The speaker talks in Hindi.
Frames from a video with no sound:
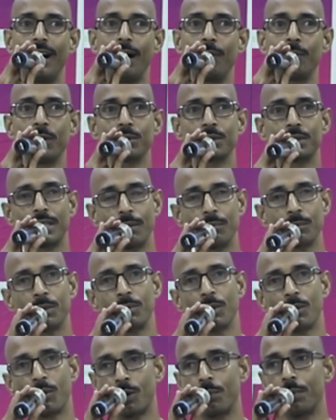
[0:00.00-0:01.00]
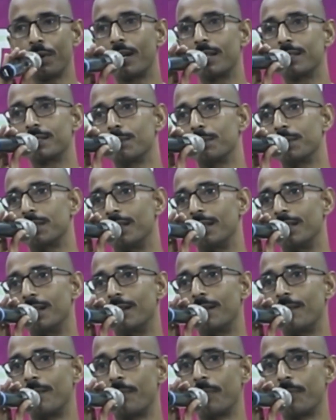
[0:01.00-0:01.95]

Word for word: हमने उस टर्म को भी और भी गलत समझ लिया